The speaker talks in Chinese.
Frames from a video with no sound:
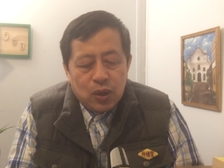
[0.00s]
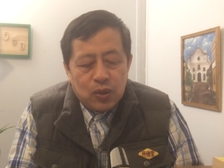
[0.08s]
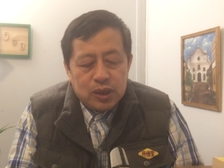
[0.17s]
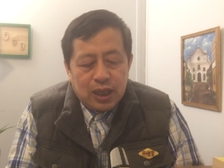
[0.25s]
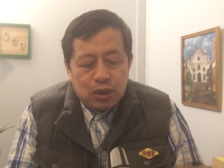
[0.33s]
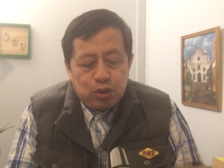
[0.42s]

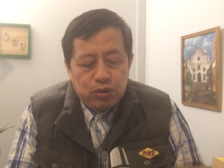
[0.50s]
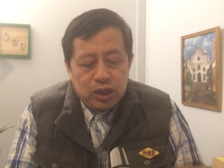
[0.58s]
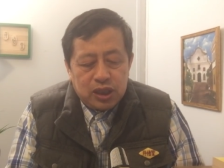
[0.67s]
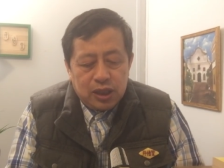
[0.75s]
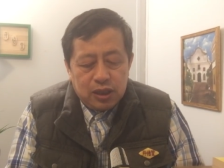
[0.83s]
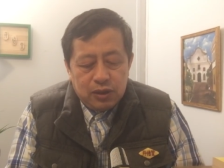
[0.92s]
国家处于
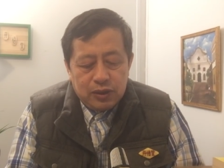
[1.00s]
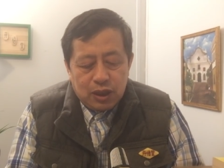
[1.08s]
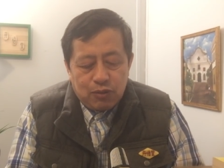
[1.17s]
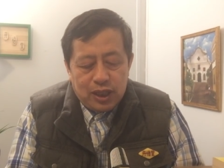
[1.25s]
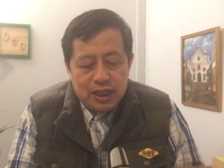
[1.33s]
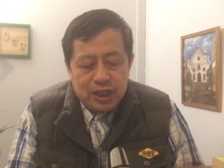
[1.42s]
沉沦
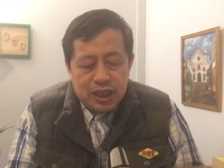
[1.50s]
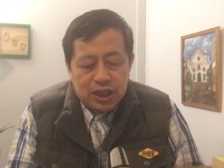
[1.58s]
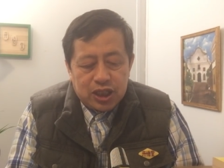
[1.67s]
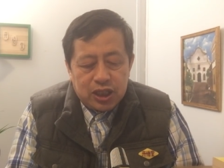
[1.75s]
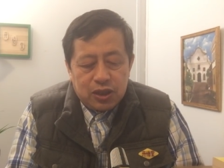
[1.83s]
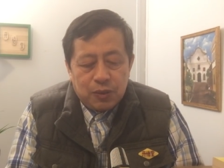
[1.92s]
的关
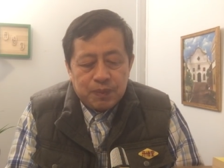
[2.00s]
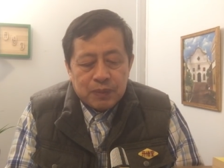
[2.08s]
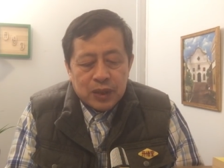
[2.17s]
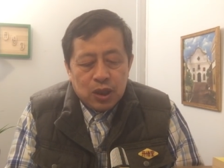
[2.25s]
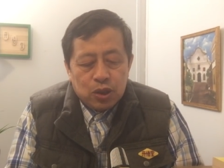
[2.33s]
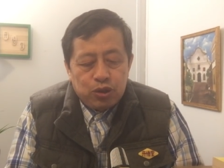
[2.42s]
键时候，
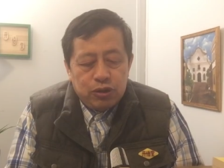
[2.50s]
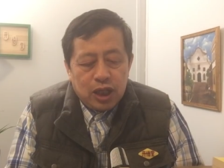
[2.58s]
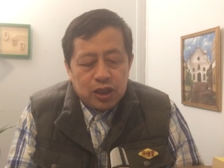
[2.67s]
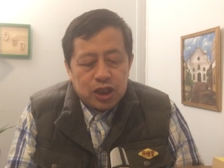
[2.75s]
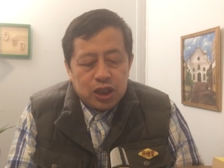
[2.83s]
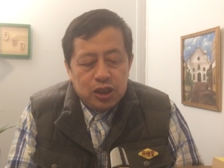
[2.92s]
需
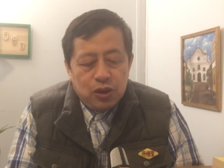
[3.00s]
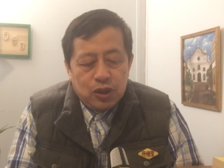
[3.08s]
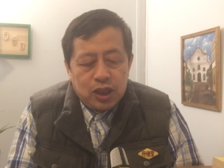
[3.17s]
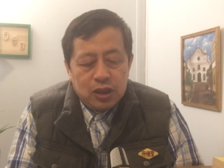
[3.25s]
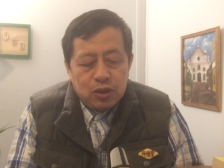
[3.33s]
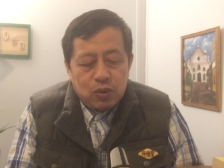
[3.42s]
要的是有
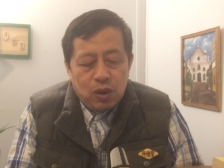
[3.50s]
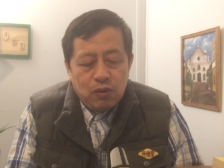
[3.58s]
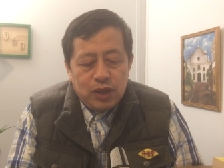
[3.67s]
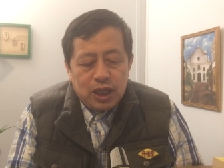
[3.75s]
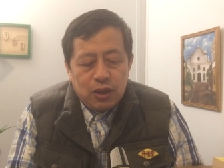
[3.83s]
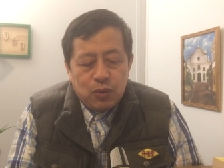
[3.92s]
更多
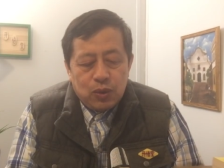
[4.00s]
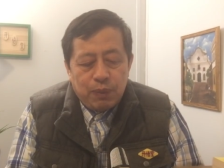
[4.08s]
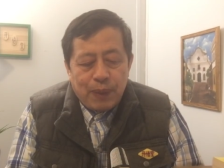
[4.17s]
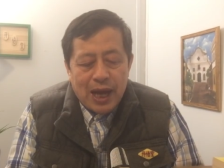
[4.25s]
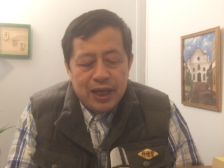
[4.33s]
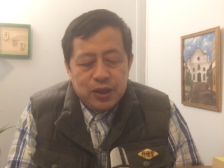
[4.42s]
为国
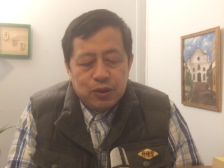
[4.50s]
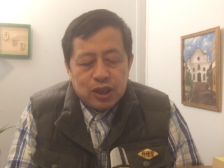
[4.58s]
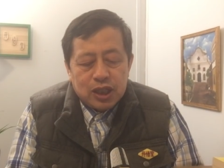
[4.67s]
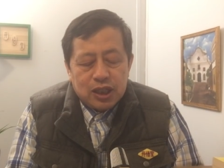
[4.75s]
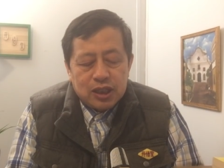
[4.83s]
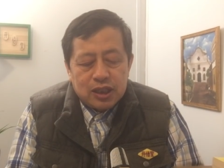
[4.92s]
排忧
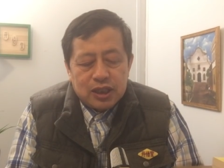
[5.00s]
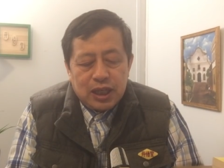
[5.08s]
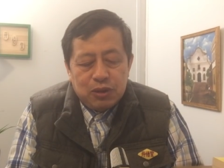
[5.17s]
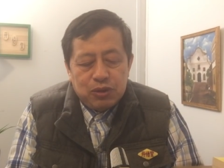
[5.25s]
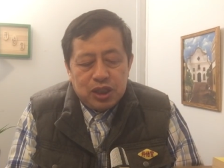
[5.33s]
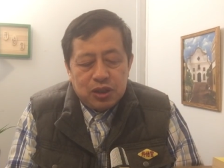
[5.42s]
的人士
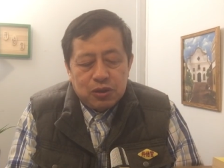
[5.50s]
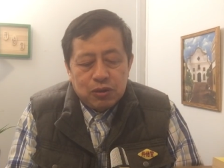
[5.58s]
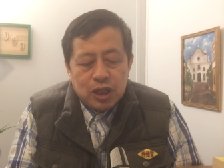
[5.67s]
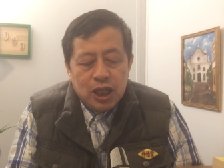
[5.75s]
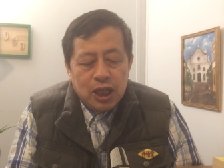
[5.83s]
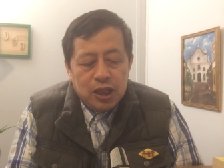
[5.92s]
参与其
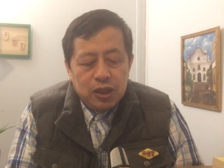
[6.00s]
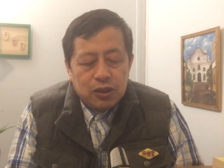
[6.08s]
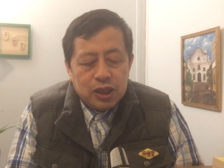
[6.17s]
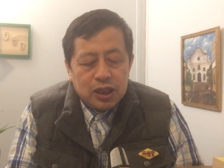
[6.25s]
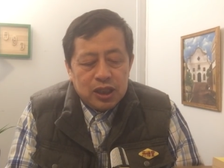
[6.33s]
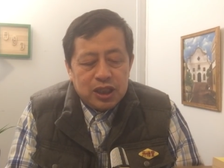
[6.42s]
中。
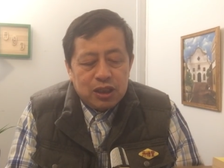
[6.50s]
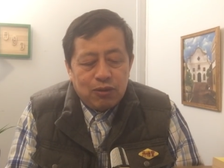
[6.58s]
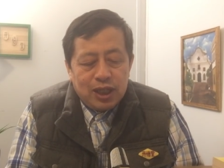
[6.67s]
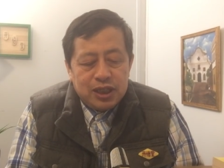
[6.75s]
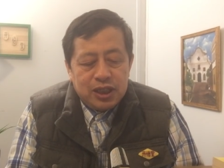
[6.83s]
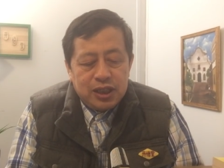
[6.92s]
有的人喜
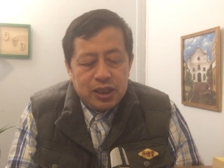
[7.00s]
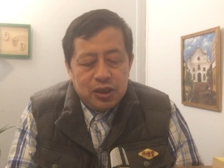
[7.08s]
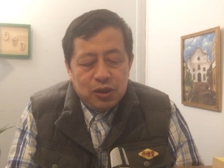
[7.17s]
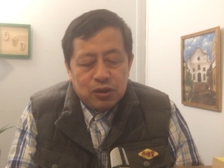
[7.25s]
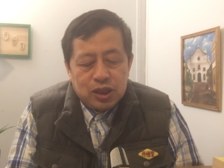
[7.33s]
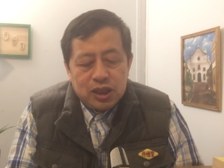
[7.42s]
欢激进，
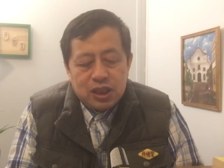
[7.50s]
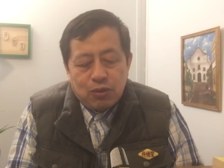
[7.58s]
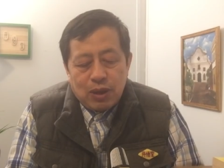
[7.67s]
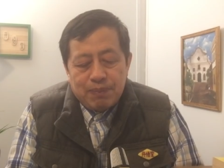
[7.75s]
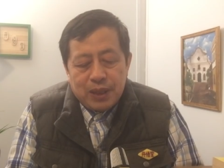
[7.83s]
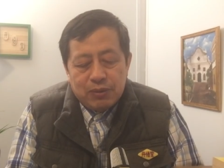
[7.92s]
有人喜
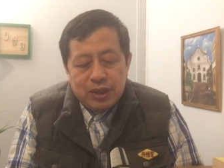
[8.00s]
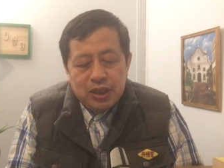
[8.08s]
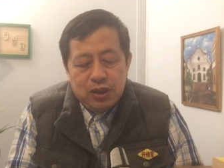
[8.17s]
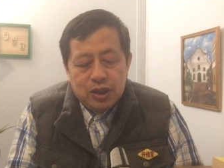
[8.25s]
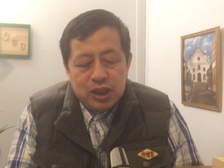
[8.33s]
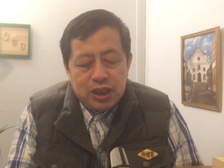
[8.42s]
欢平稳，
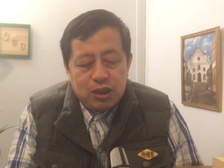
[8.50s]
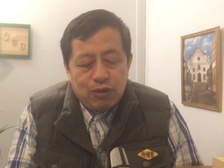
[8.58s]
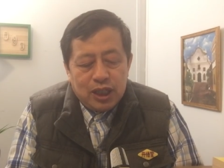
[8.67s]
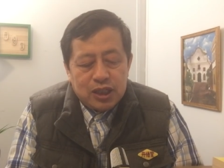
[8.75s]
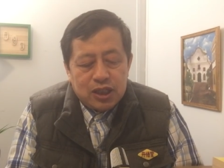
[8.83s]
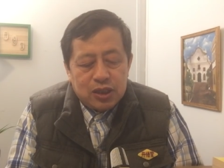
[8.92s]
有人喜
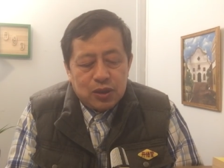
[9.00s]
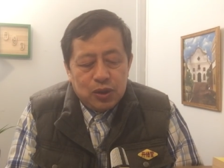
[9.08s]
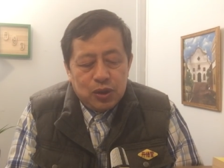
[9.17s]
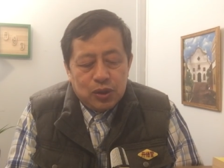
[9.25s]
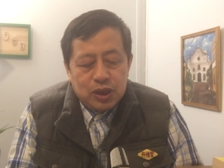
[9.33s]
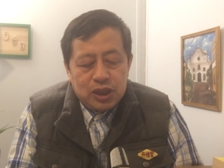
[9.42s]
欢直
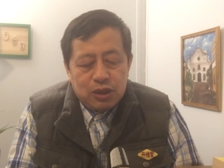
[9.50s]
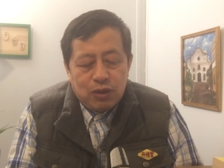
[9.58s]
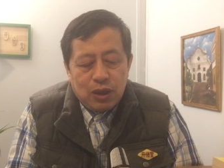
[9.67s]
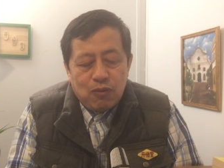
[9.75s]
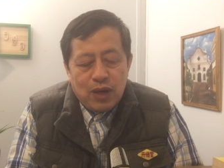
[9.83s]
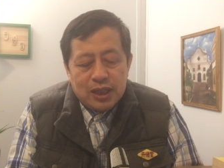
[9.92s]
走，有人喜
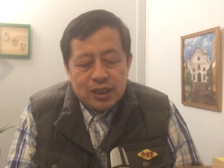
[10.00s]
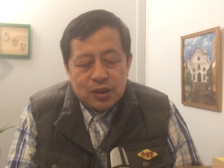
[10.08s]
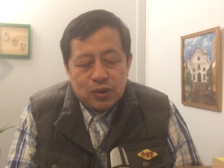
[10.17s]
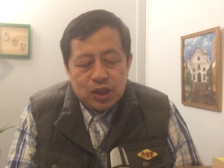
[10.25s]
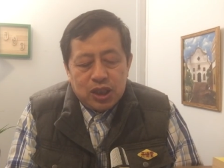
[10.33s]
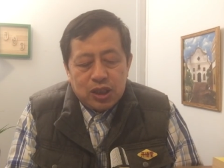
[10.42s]
欢弯着
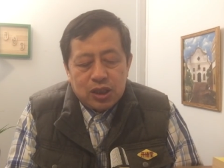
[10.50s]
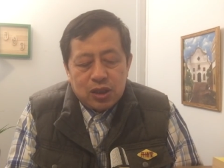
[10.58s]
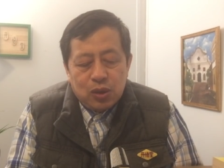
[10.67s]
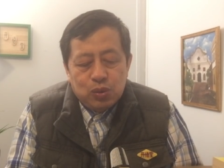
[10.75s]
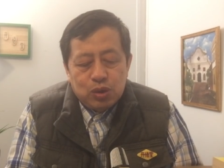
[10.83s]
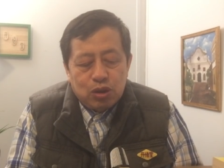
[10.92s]
走，其实
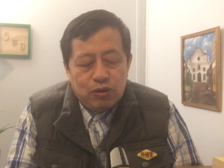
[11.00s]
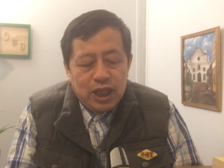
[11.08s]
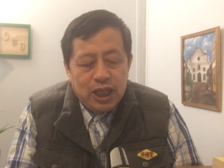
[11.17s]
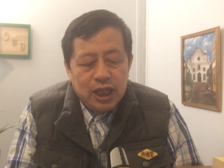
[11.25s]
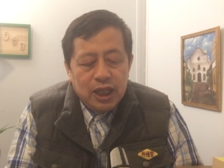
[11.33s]
都无所谓，